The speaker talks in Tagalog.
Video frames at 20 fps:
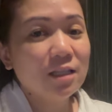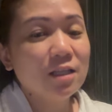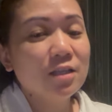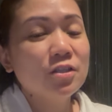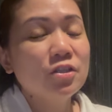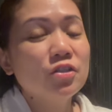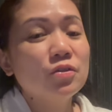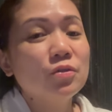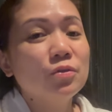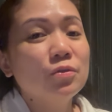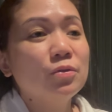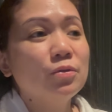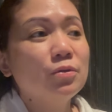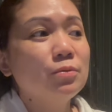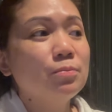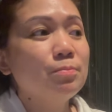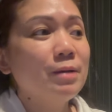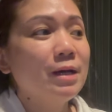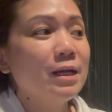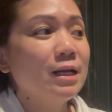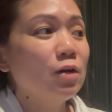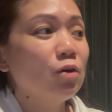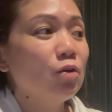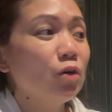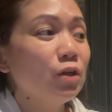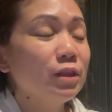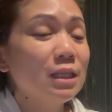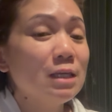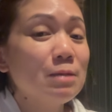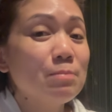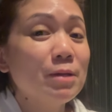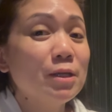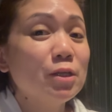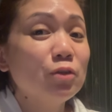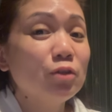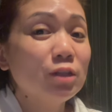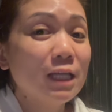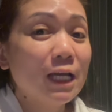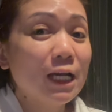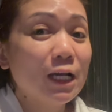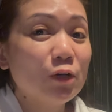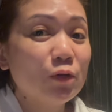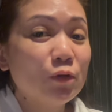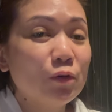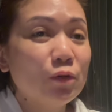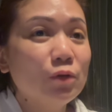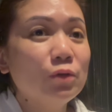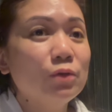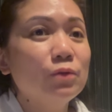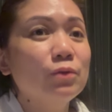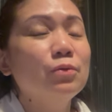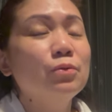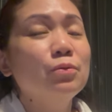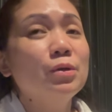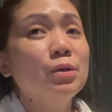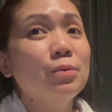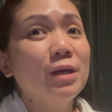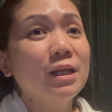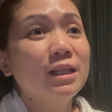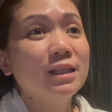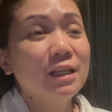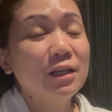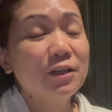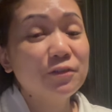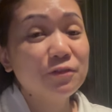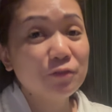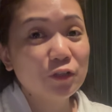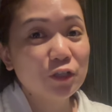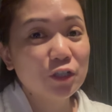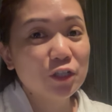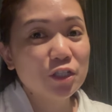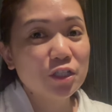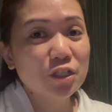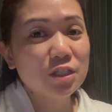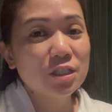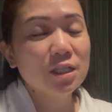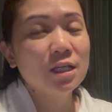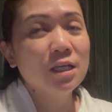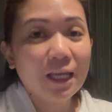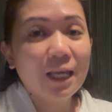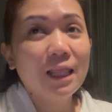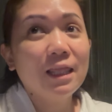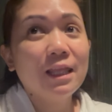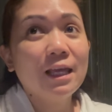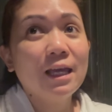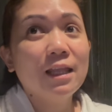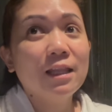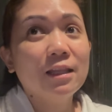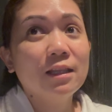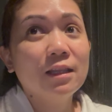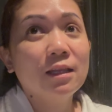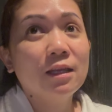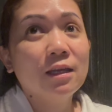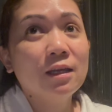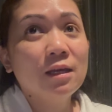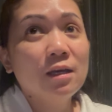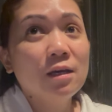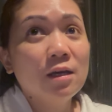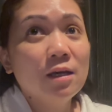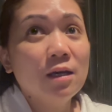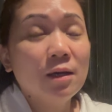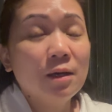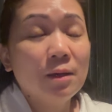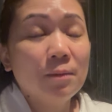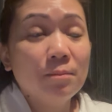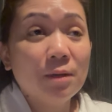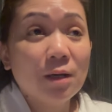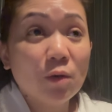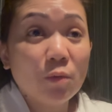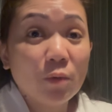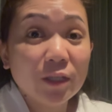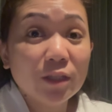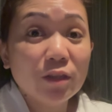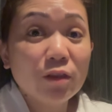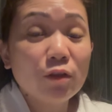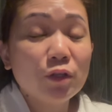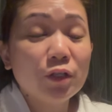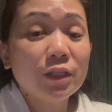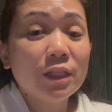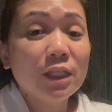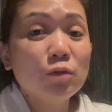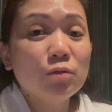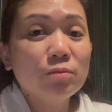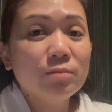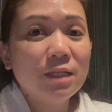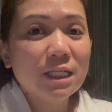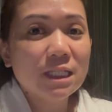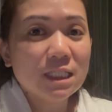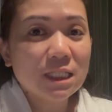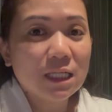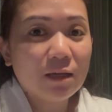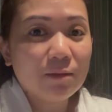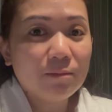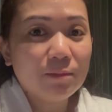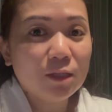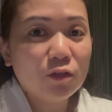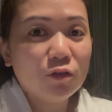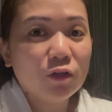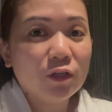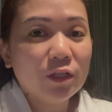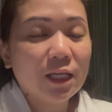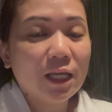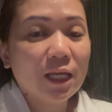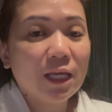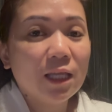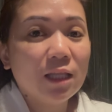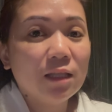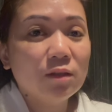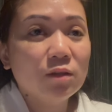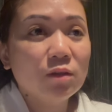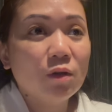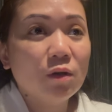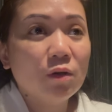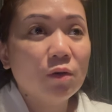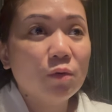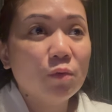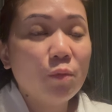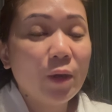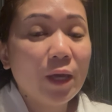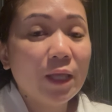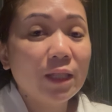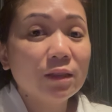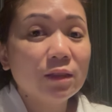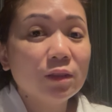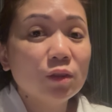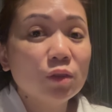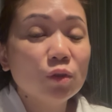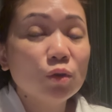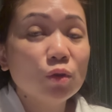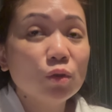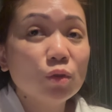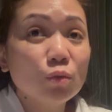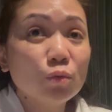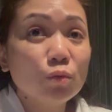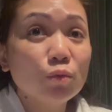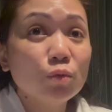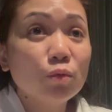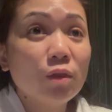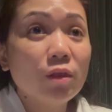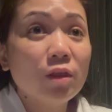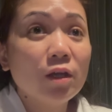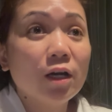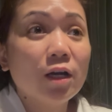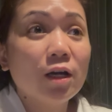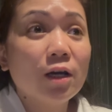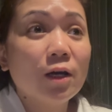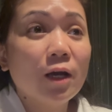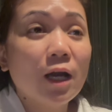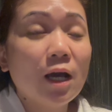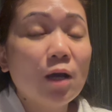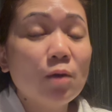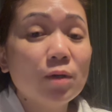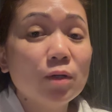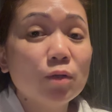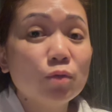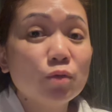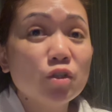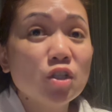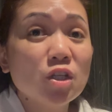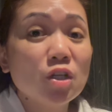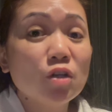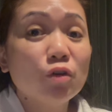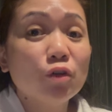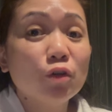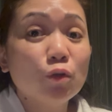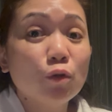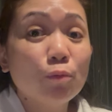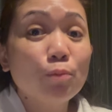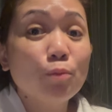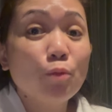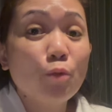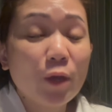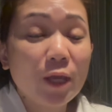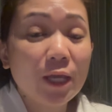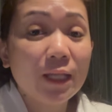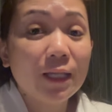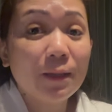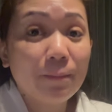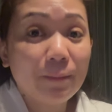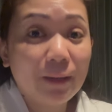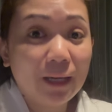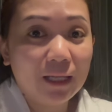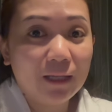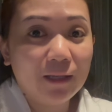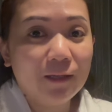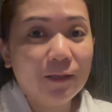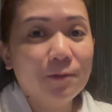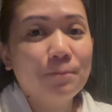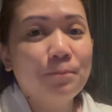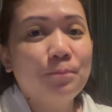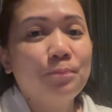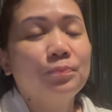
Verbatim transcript: So, para konti pa yung tao, we went there first. And then, mga 1.30 umalis na kami doon and went to the Kawaguchiko ropeway naman.